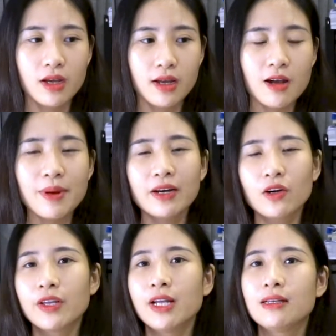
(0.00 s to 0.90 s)
các bạn
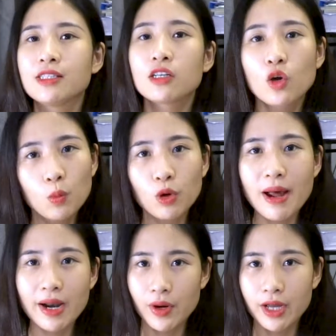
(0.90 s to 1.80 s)
có thể là chơi cùng một
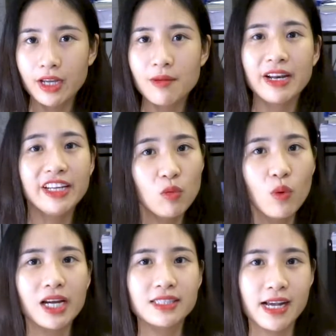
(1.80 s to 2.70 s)
bạn nào đấy các bạn yêu một
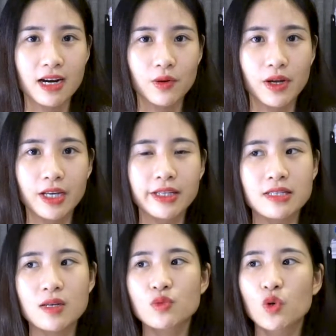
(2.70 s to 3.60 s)
anh chàng nào đấy thì
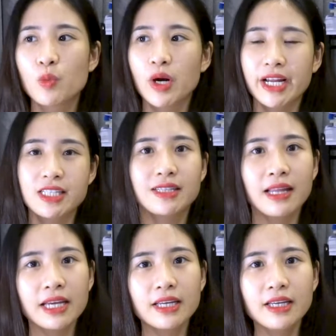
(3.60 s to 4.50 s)
xong rồi một ngày chia
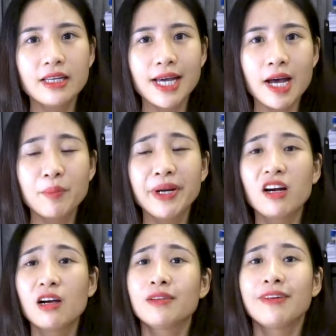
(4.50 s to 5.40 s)
tay à mình là
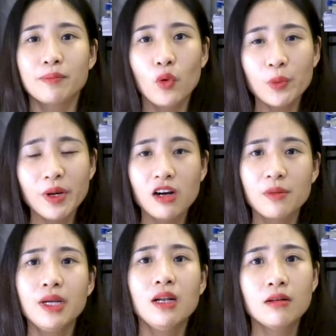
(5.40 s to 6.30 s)
người bị phản bội mình là người
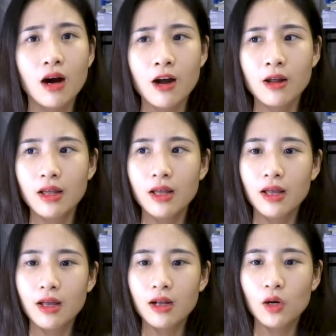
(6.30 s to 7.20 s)
bị lừa
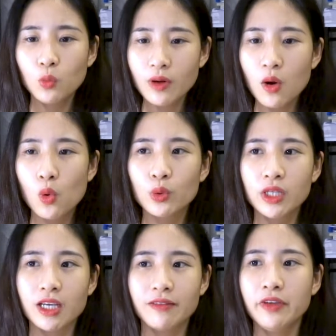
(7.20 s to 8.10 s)
lúc đầu thì
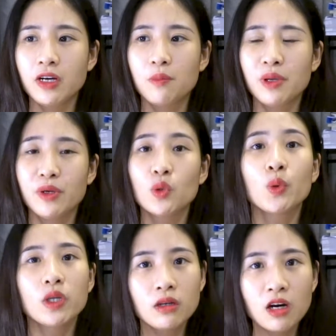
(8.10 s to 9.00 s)
cái việc là mình bị tổn
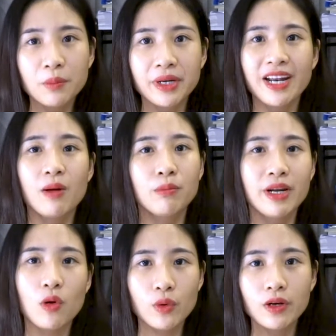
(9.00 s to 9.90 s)
thương mình bị
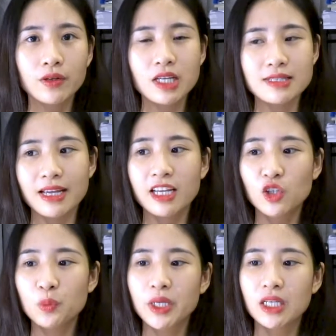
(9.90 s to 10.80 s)
đau đớn thì sẽ khiến
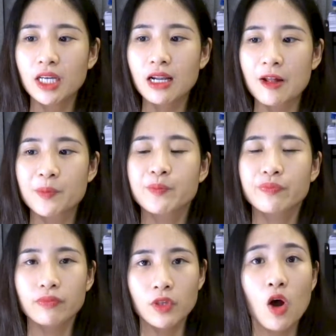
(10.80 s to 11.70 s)
cho mình nghĩ là
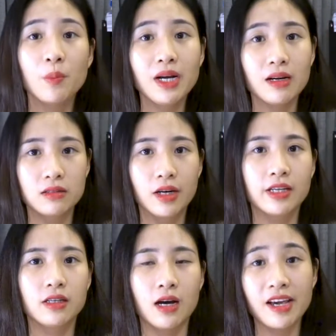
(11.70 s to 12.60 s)
đó mới là người
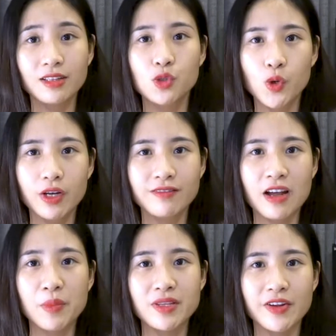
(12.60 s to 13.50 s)
ở à, gây ra chuyện và
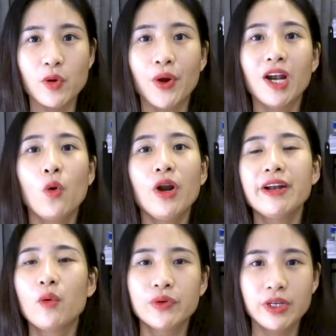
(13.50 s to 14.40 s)
mình sẽ đổ hết lỗi lên
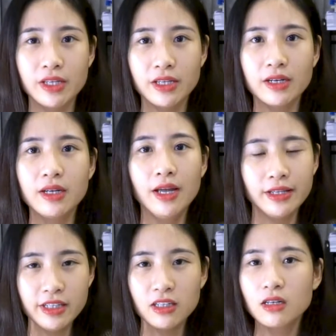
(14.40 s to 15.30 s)
đầu người kia
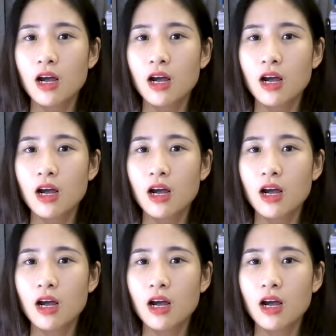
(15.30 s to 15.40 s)
nhưng